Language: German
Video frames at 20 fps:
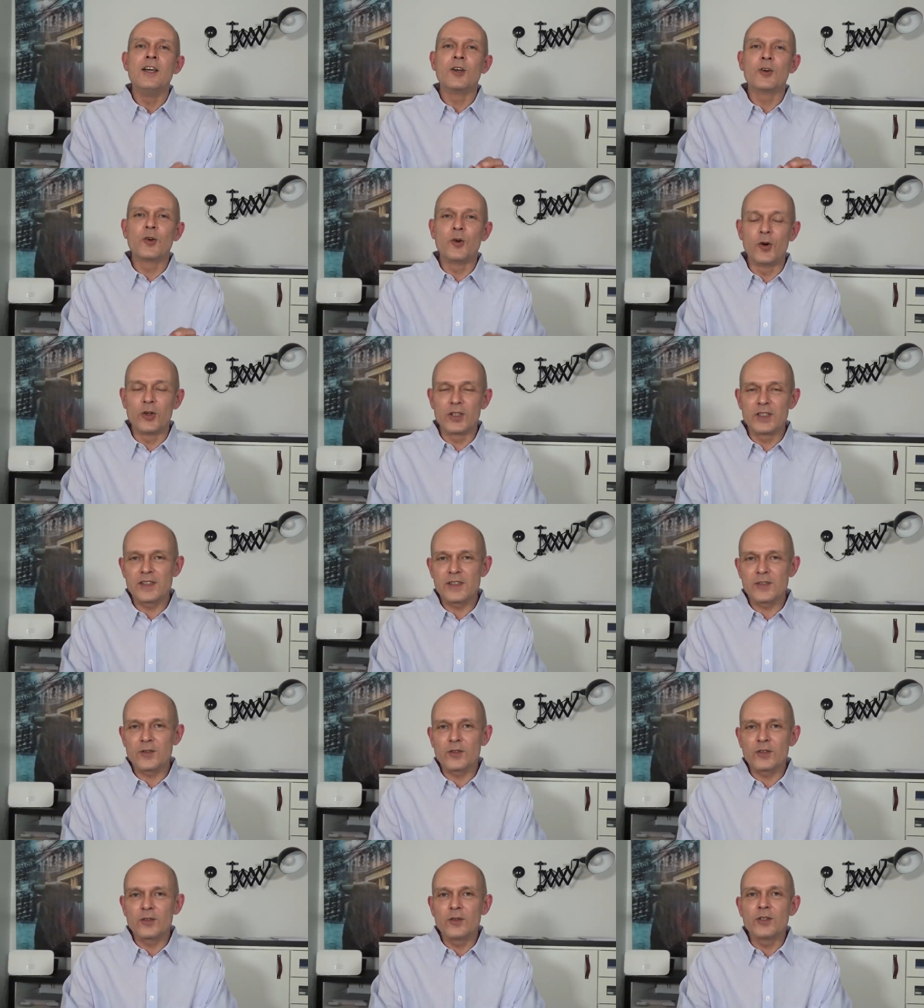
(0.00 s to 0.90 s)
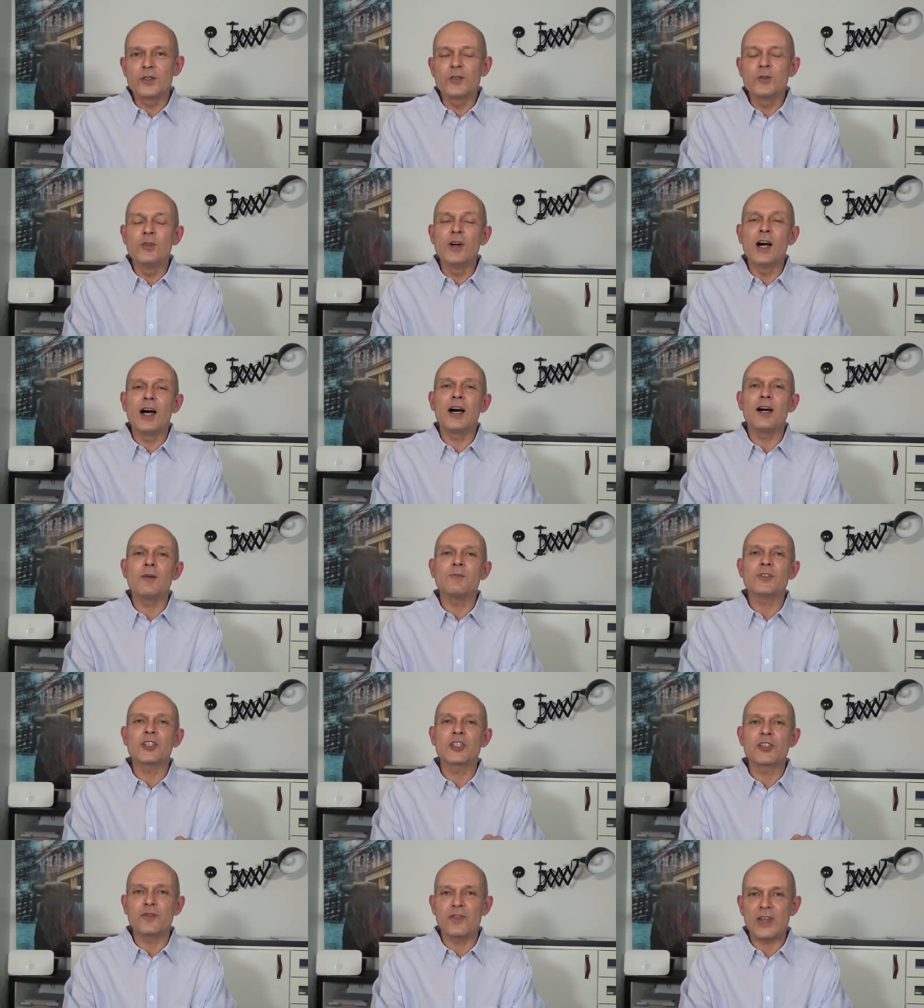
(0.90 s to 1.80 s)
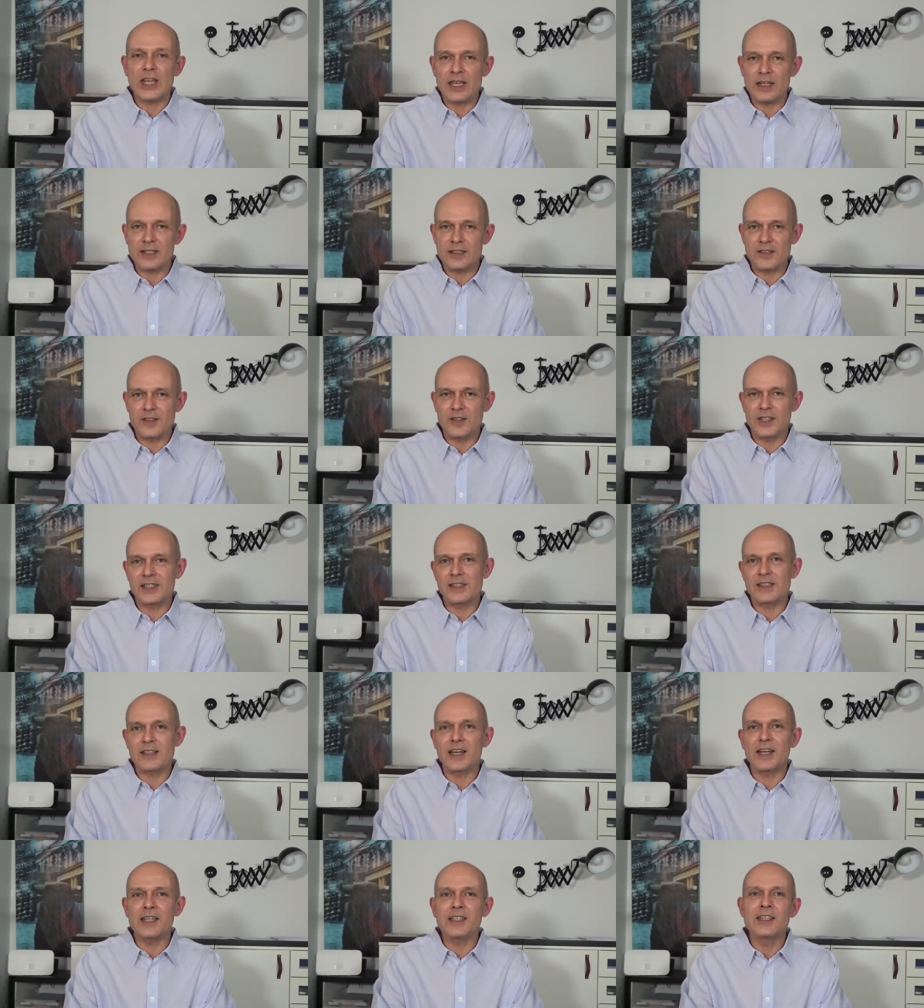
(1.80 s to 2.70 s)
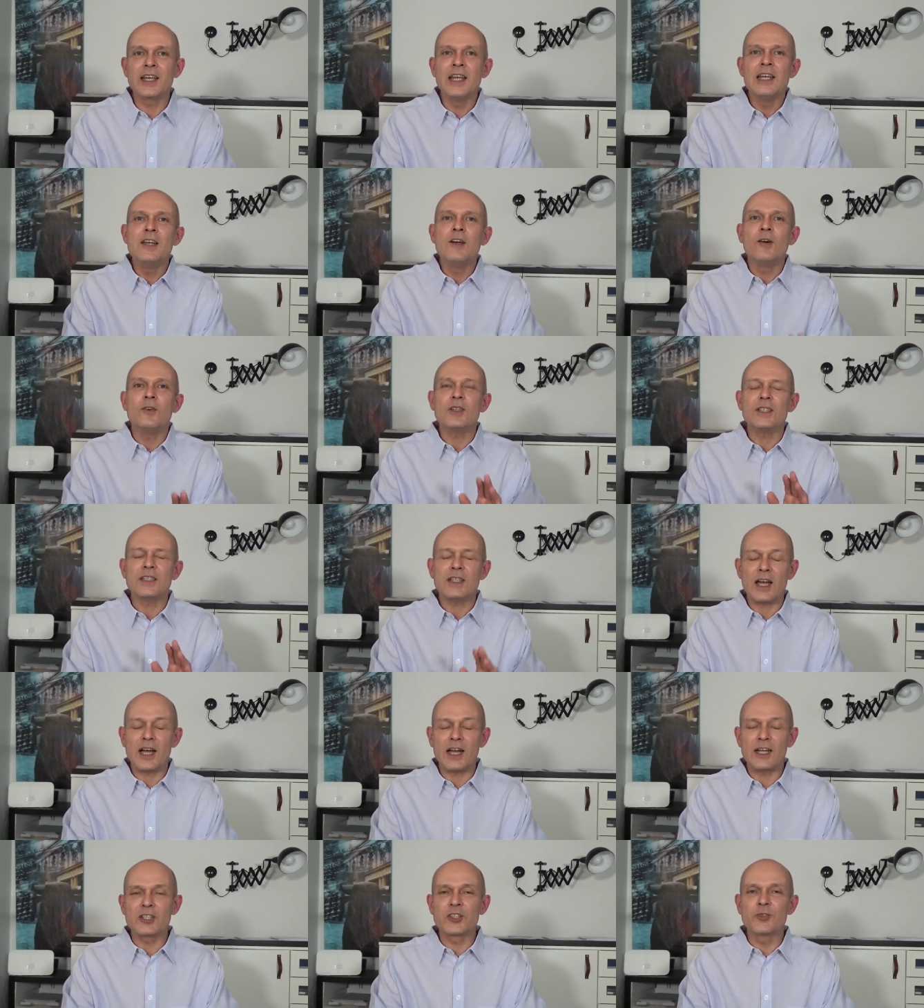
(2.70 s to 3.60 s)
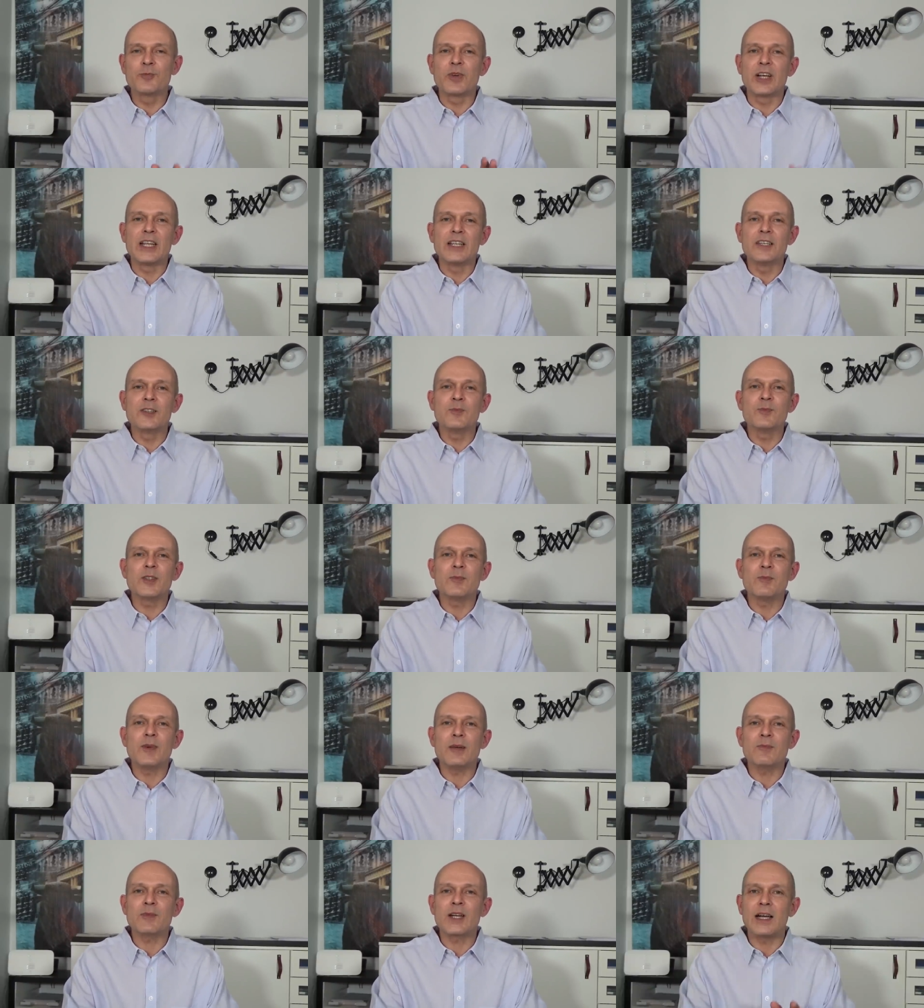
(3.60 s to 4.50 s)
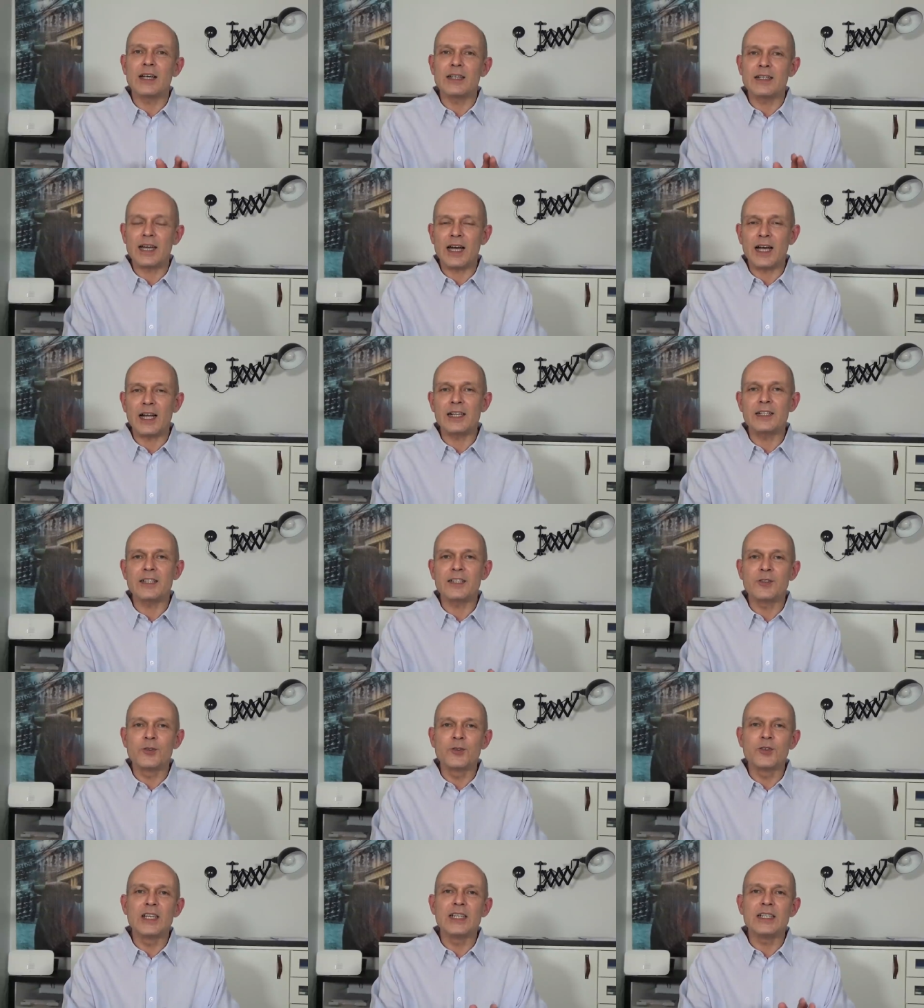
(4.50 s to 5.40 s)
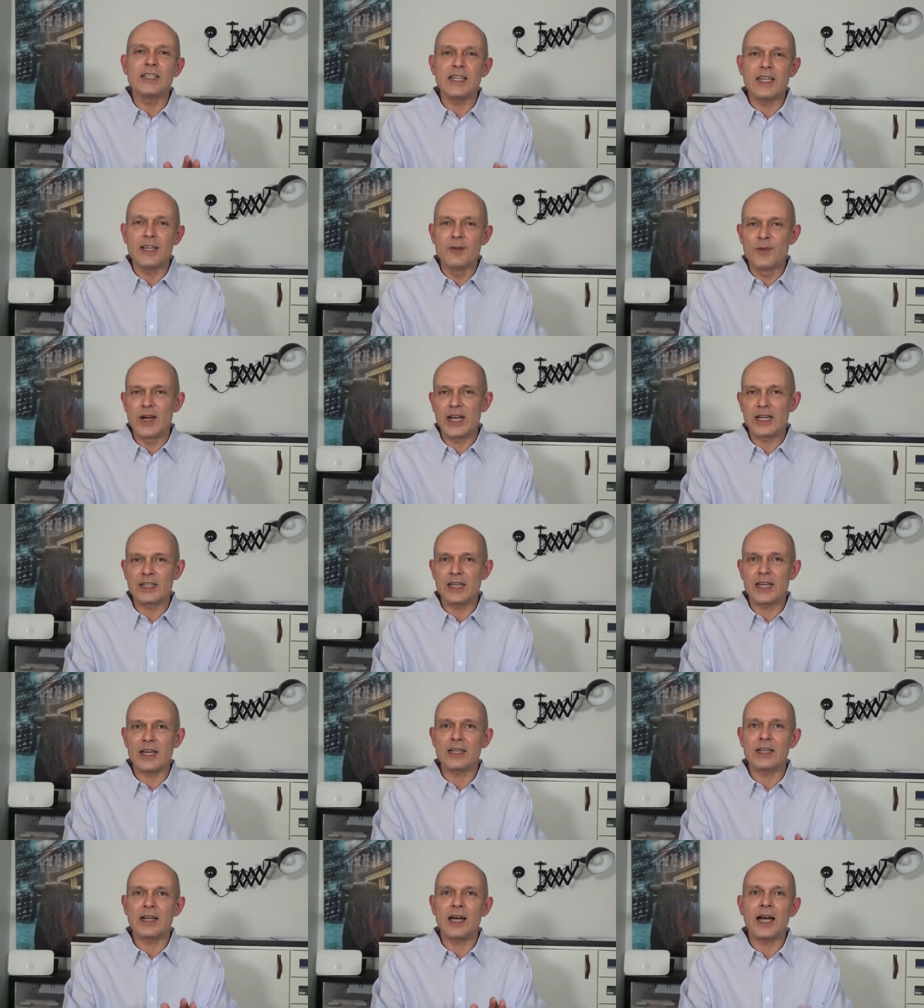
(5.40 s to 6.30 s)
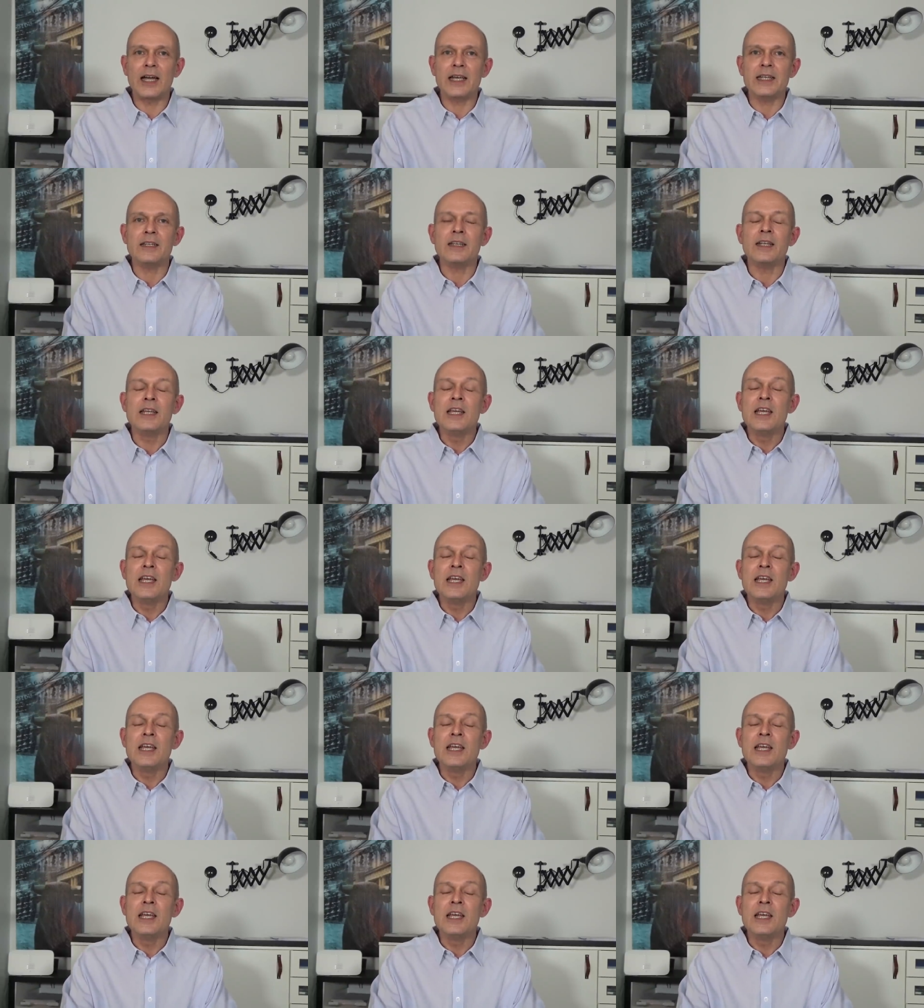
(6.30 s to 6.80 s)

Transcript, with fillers: Kunst und Kultur haben schwer zur Zeit und da springe ich mit meinem Kanal natürlich immer gern ein.